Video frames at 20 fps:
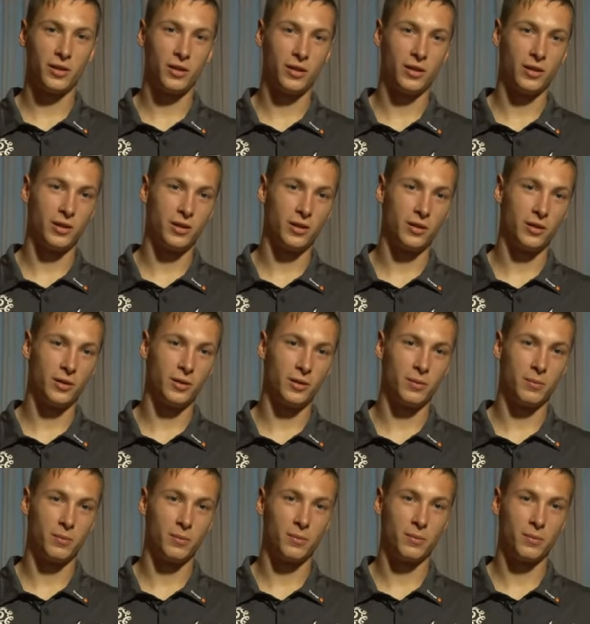i
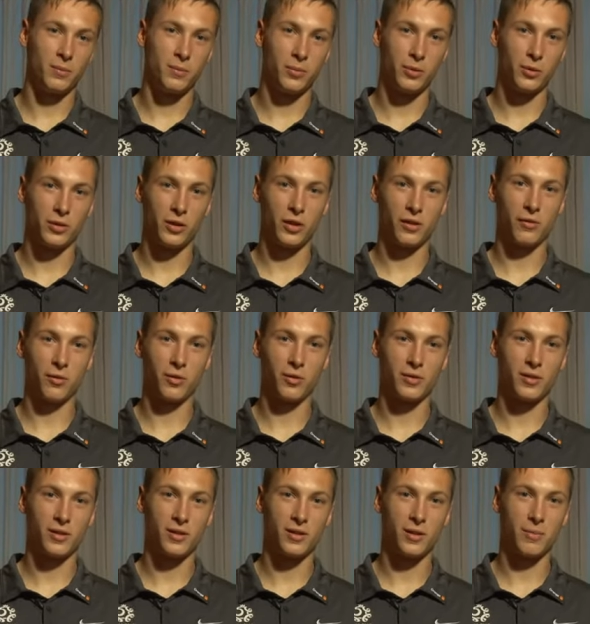
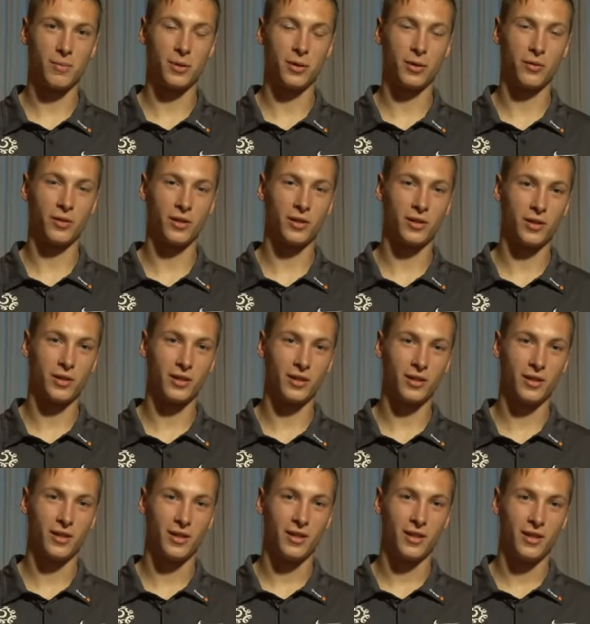potrafiący zapanować
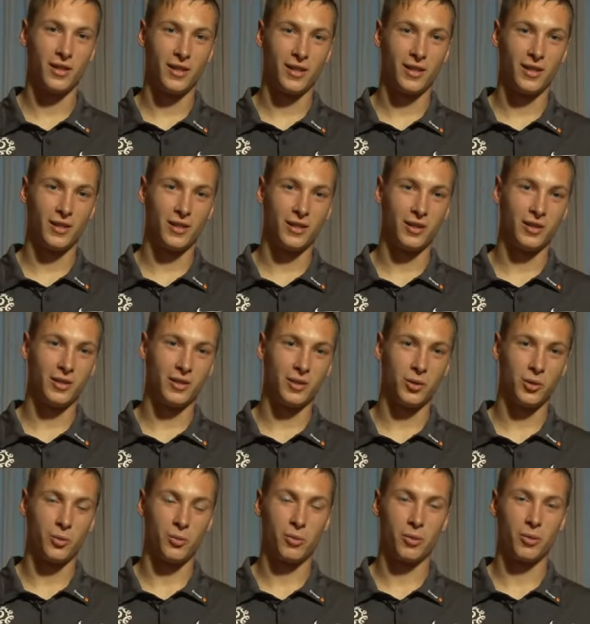nad
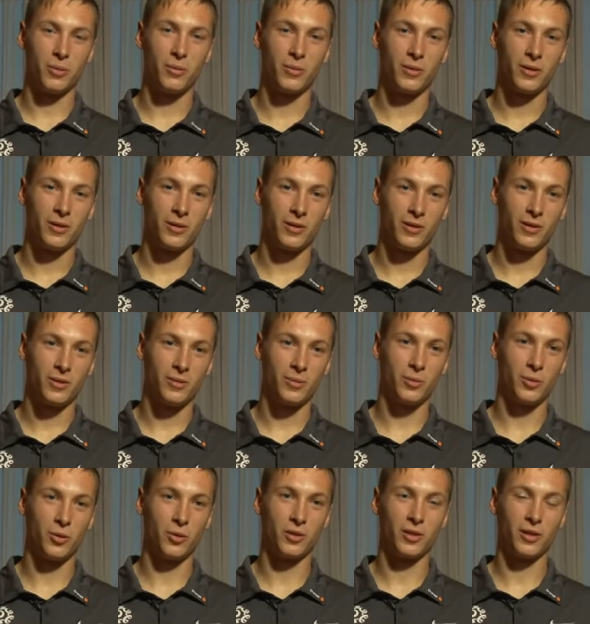e, grupą
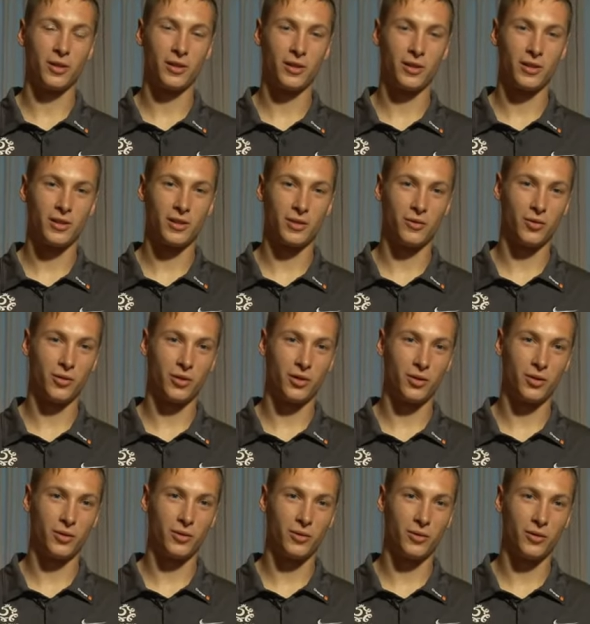młodych
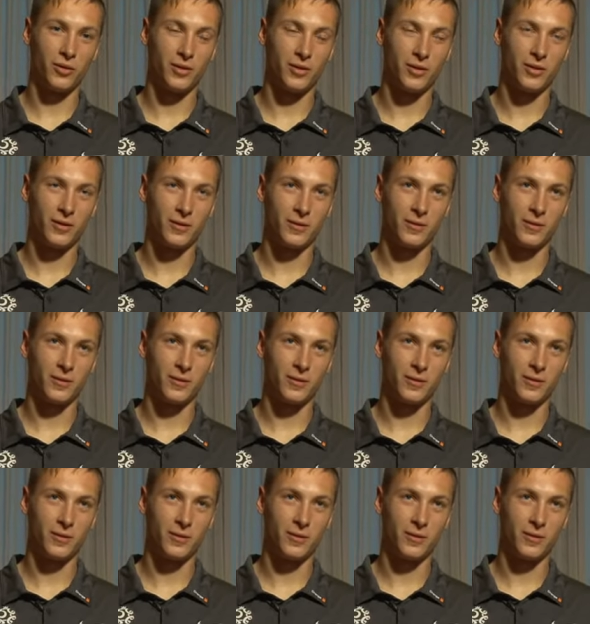zawodników.